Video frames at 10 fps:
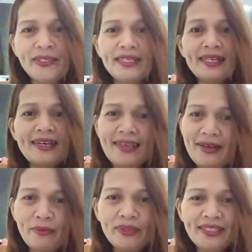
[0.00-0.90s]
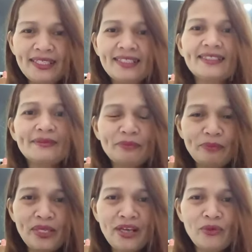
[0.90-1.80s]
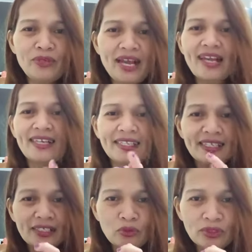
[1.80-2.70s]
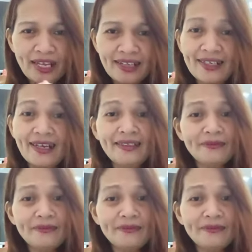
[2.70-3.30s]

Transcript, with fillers: Kaya kapatid, panahon na kung talagang